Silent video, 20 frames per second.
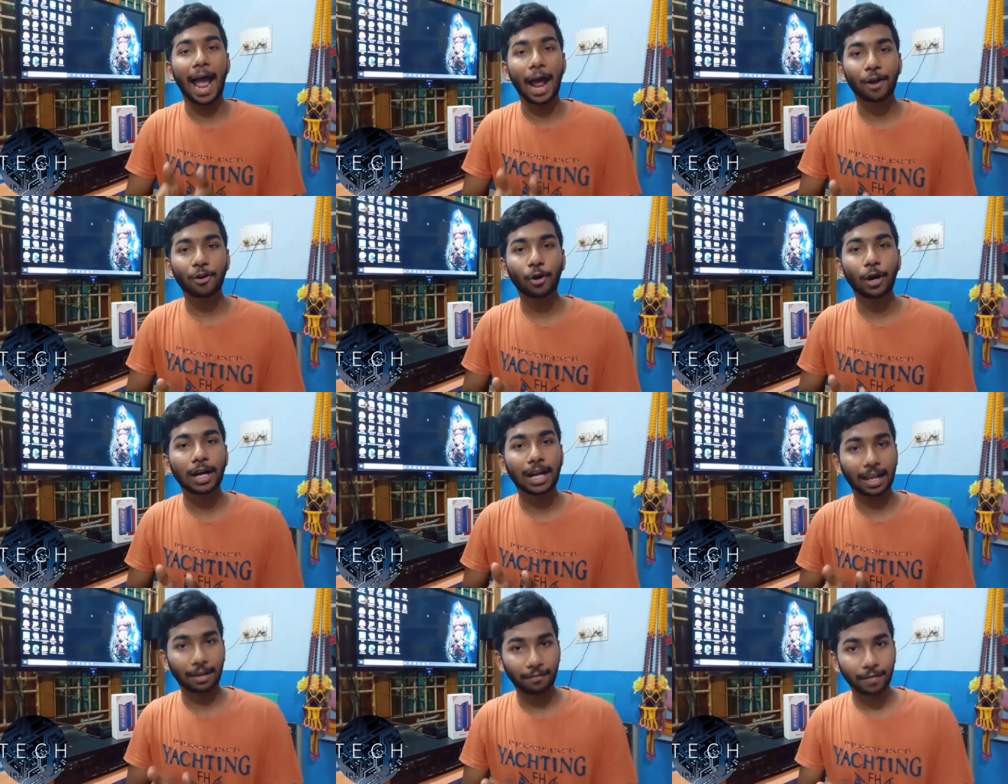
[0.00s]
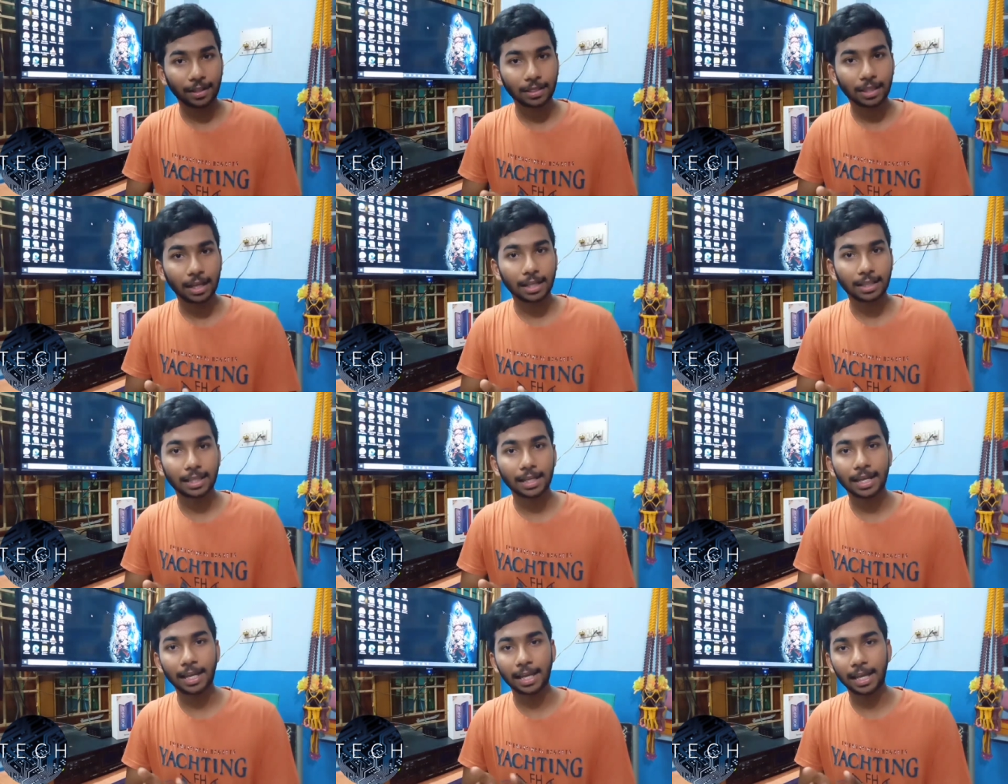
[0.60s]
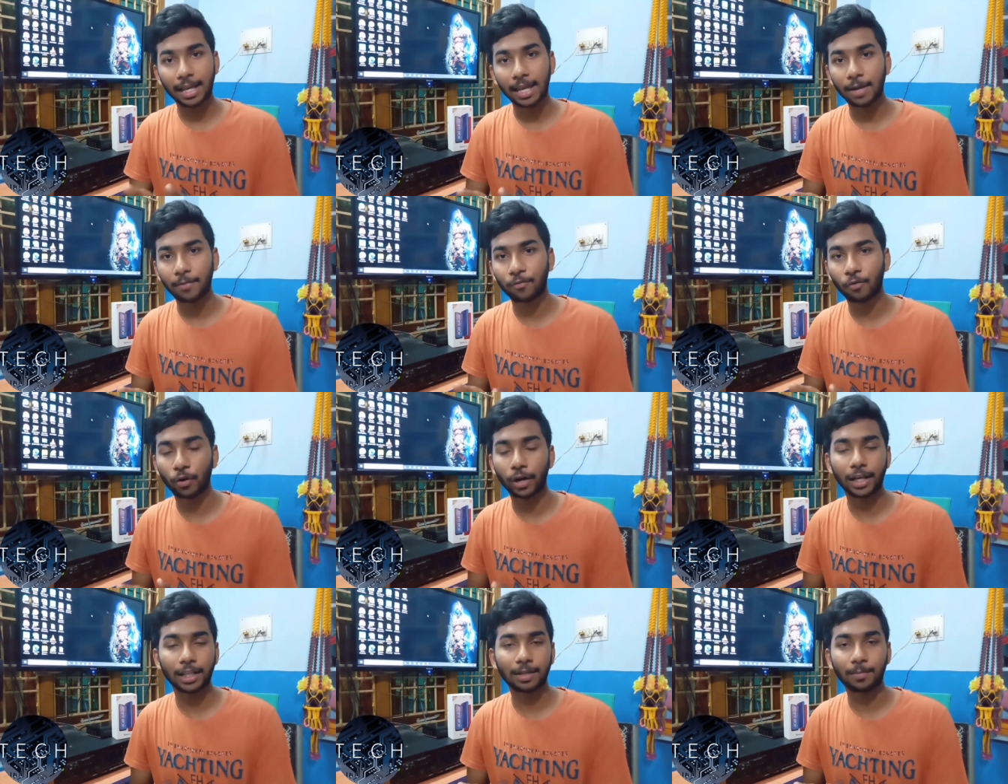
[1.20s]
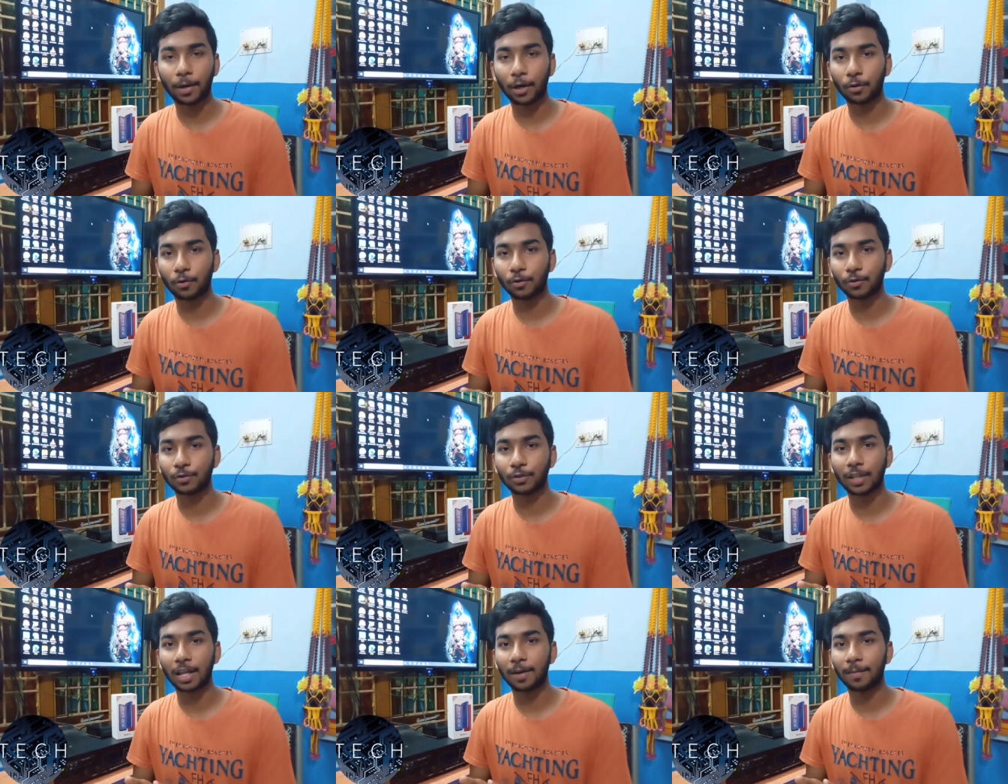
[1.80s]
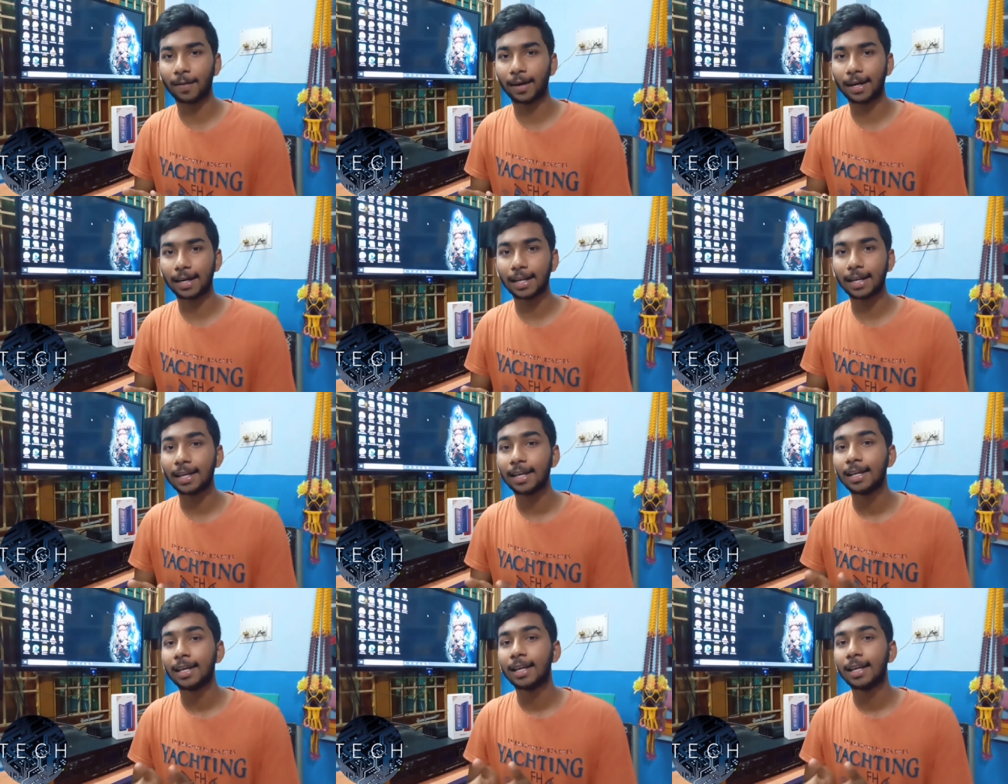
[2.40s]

ఆండ్రాయిడ్ లెవెన్త్ అయితే ఈ ఫోన్ అయితే మనకు వస్తుందన్నమాట